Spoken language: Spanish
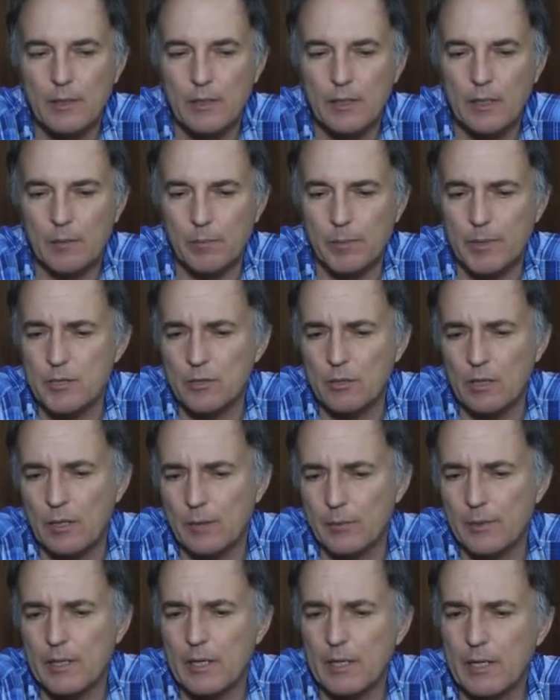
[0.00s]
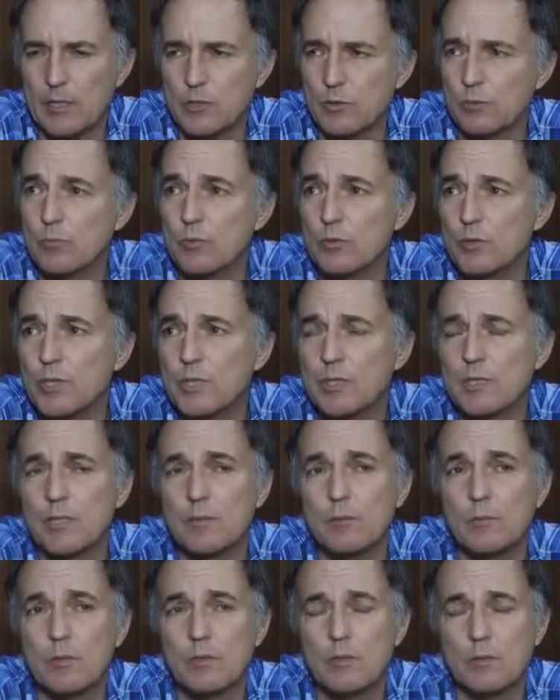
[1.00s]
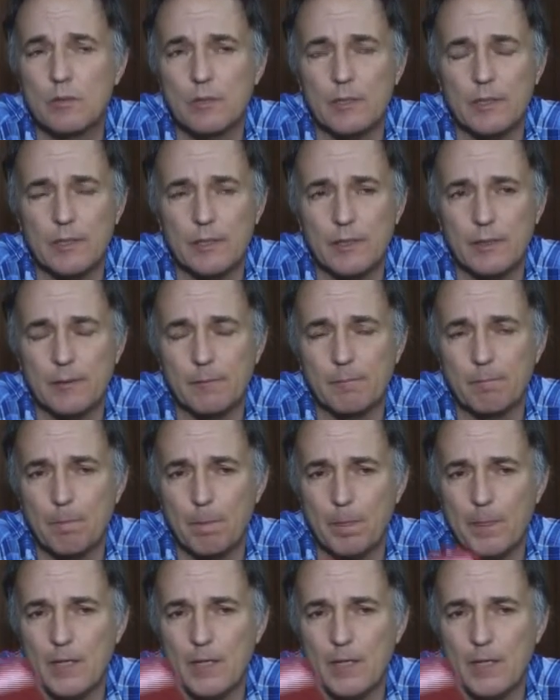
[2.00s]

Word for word: El precio de la arveja cayó muchísimo. Eh, claro,